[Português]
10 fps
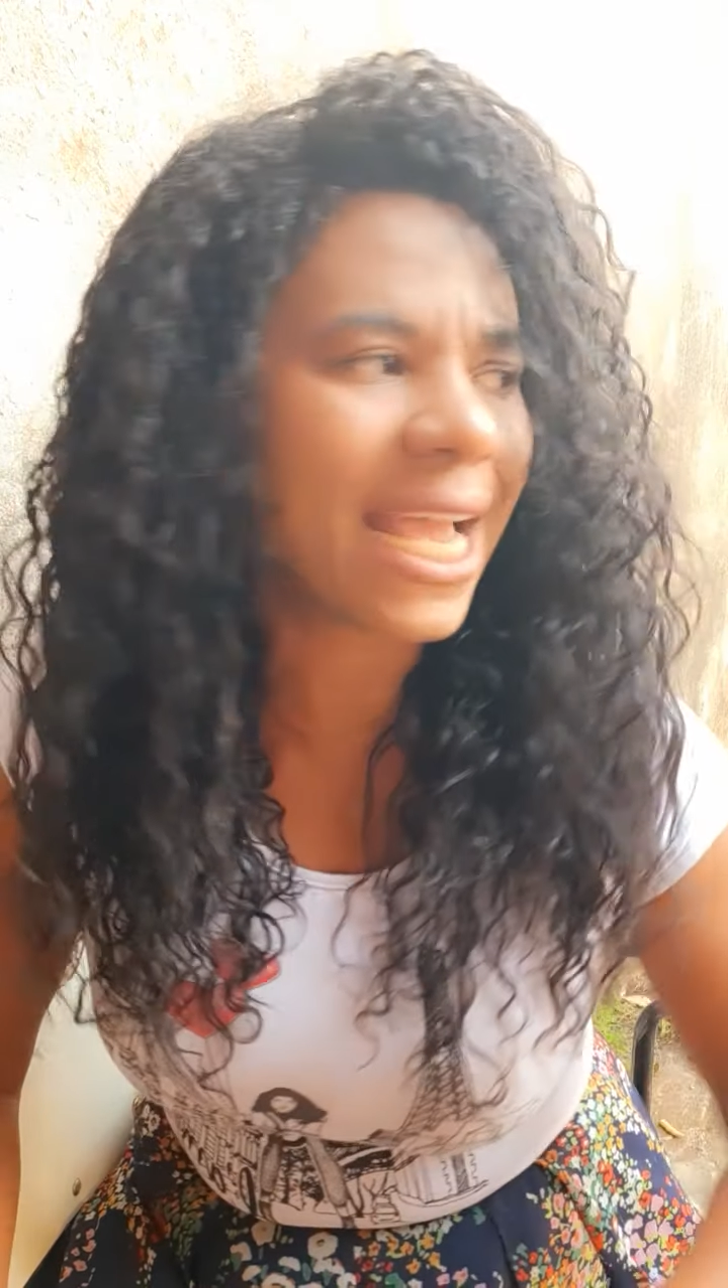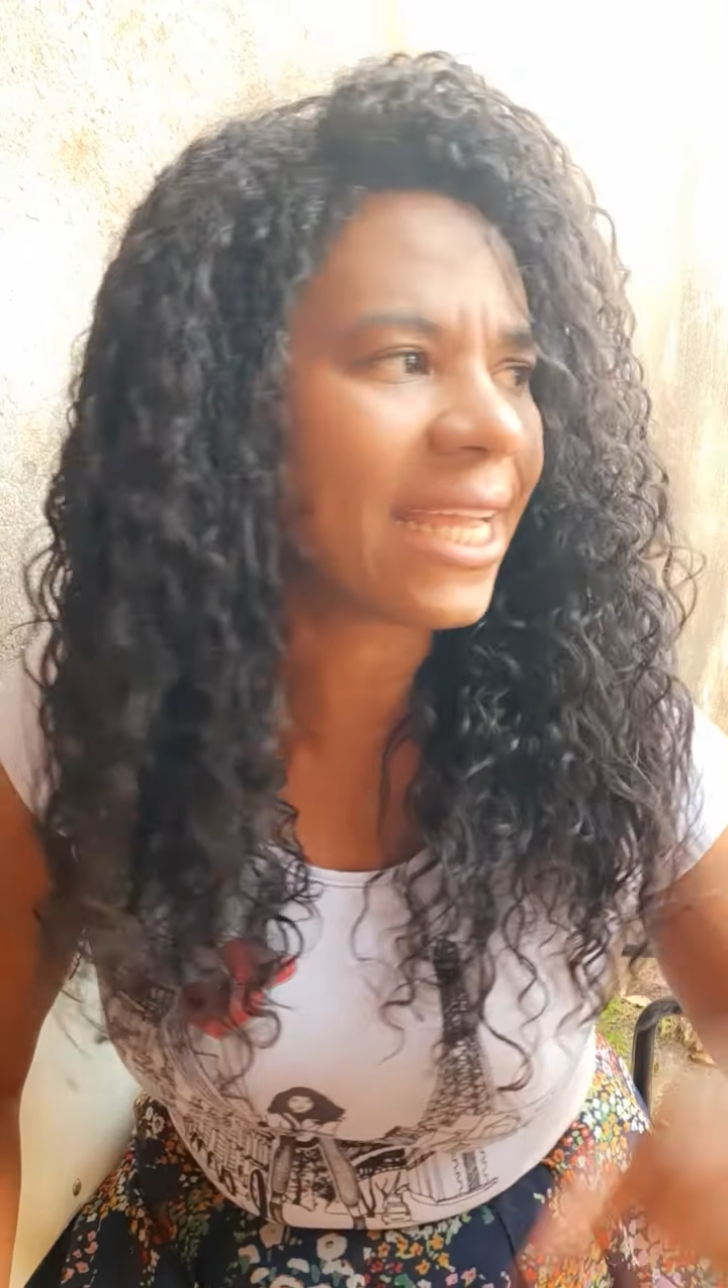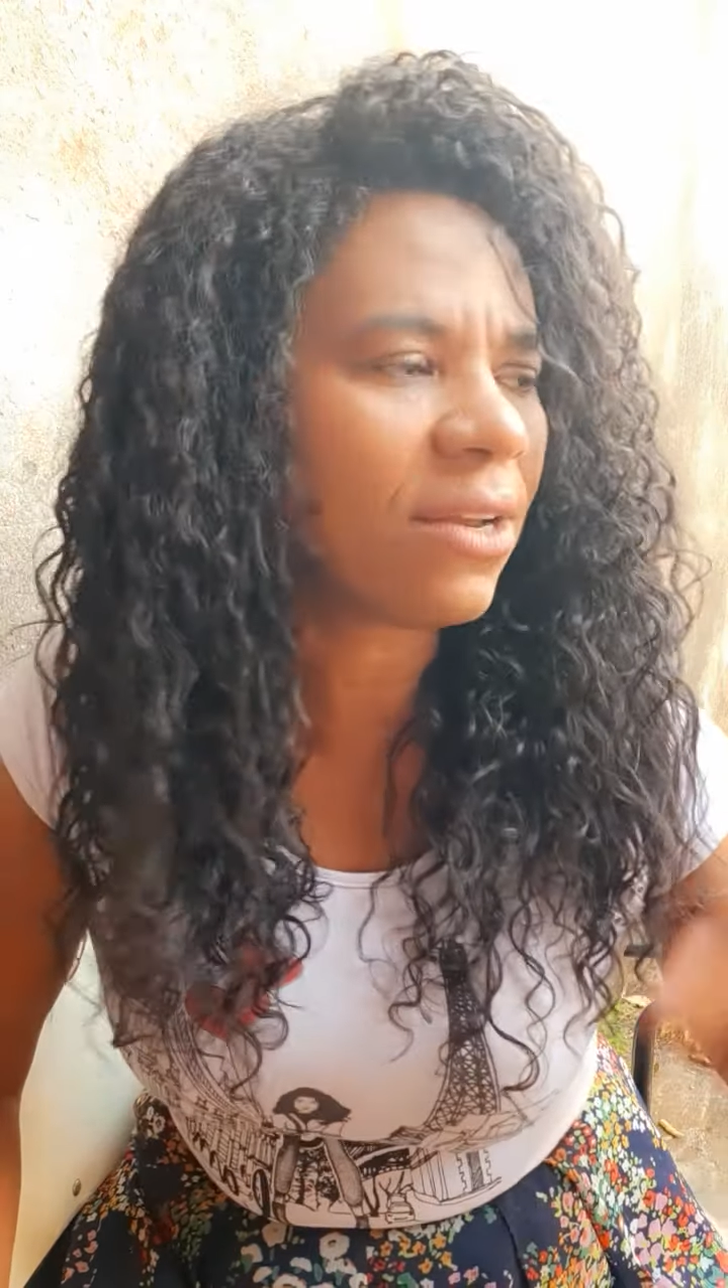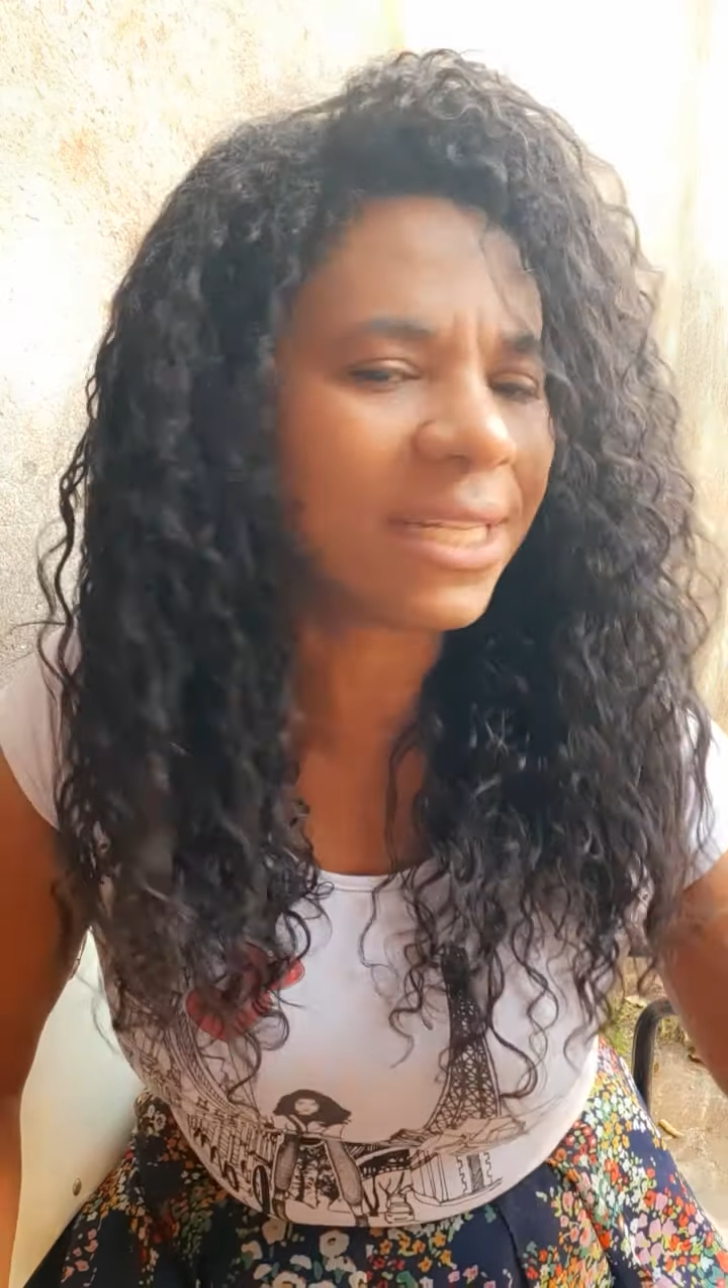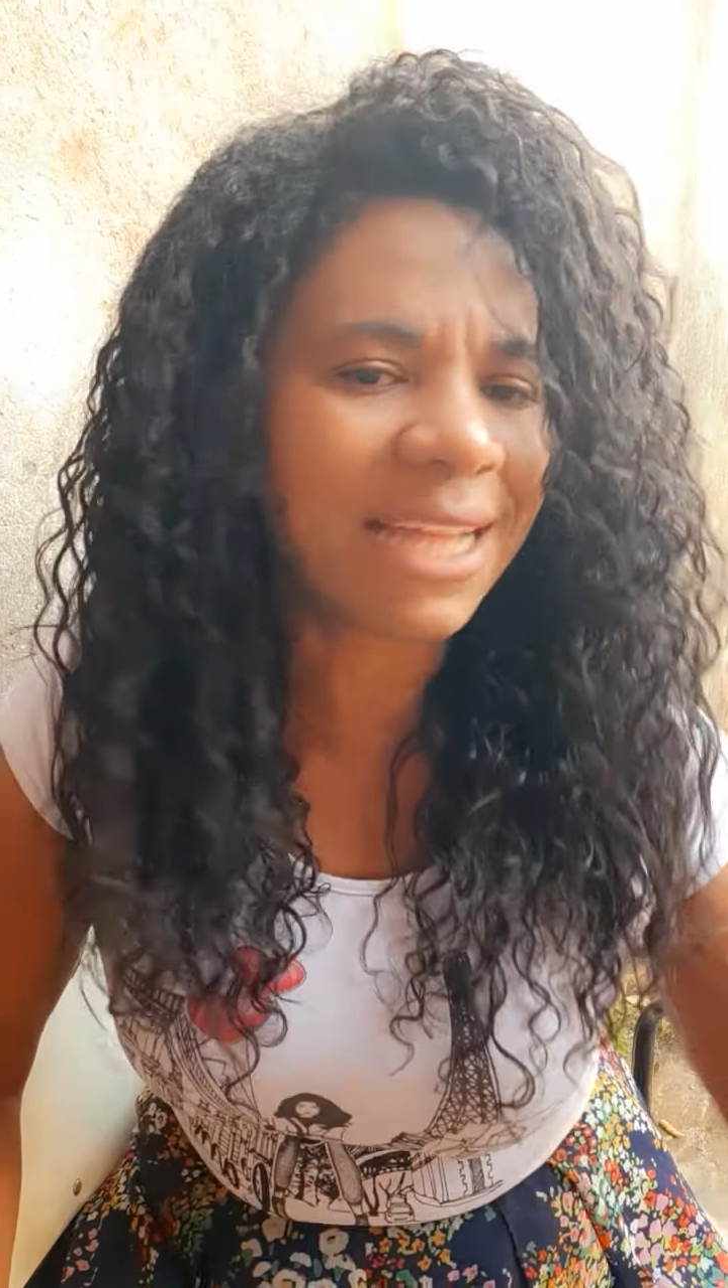que
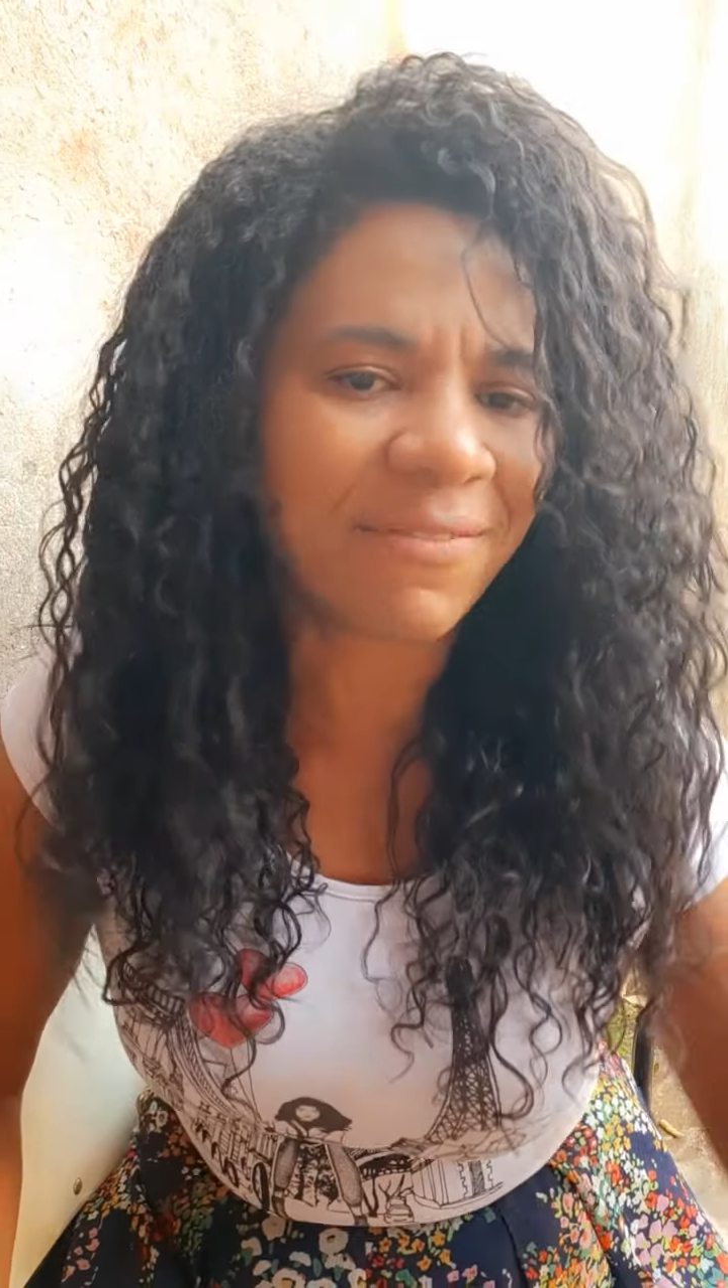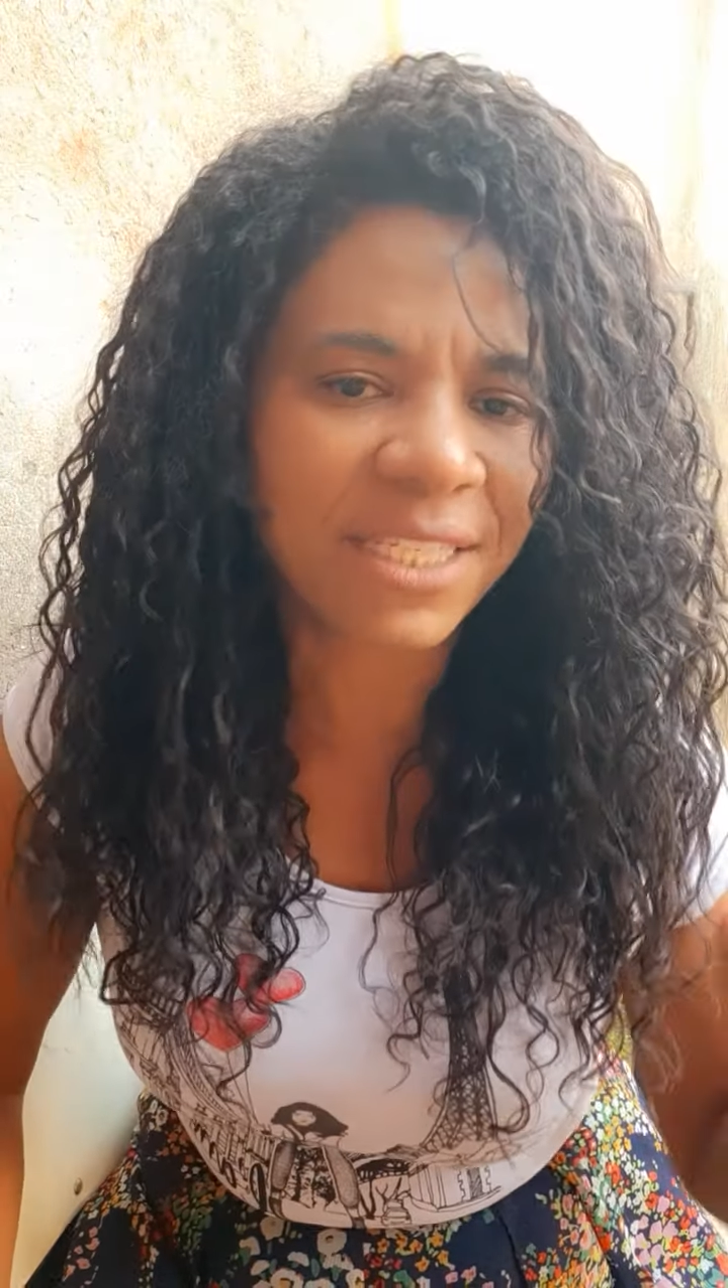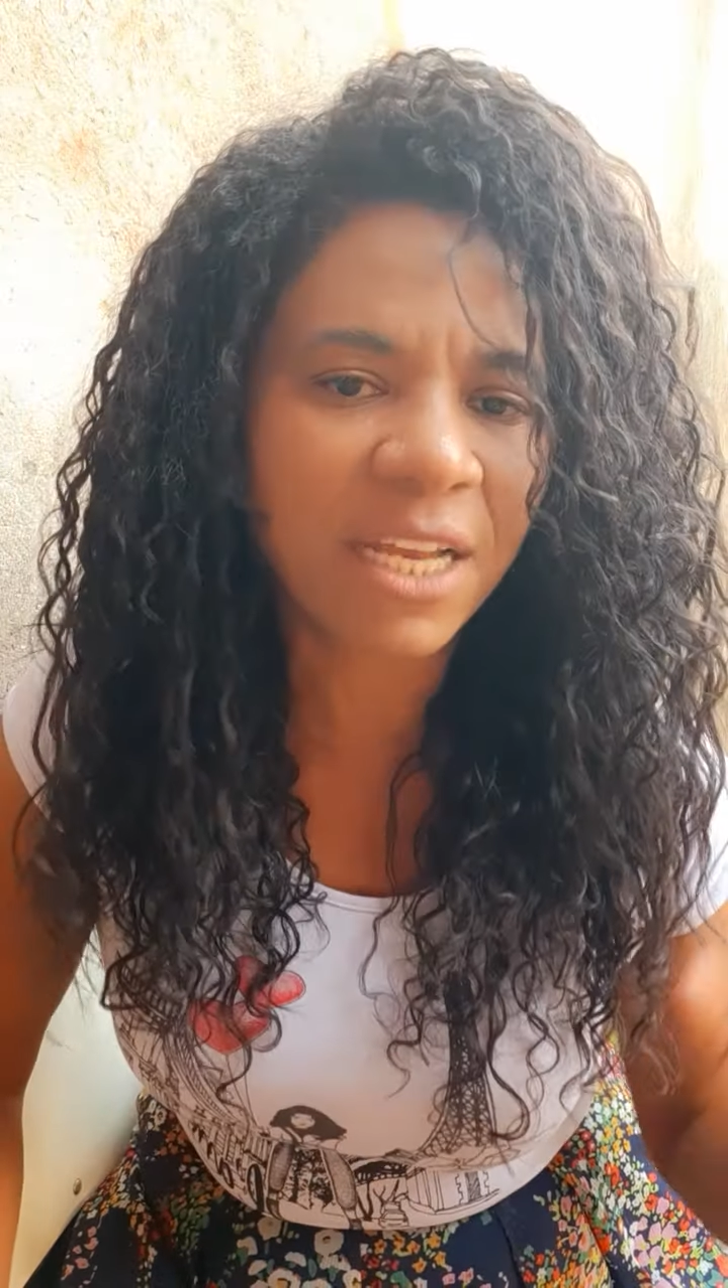aquilo que estava